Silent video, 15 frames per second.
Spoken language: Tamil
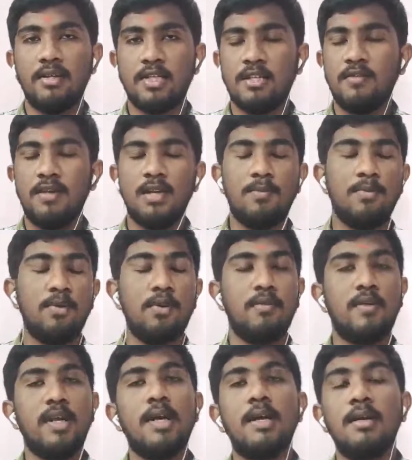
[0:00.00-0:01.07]

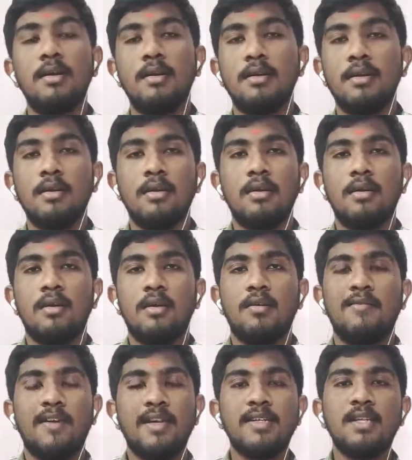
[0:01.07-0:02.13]
ஸ்ரீவல்லிபுத்தூர் வரார்
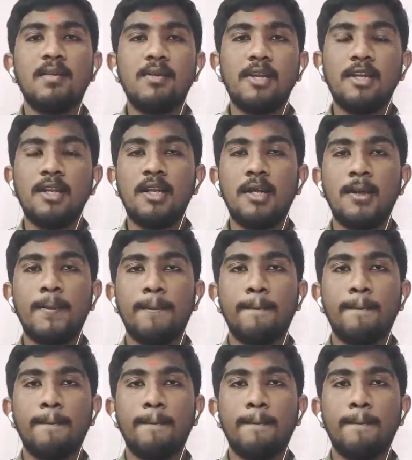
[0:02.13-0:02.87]
வர சமயத்தில்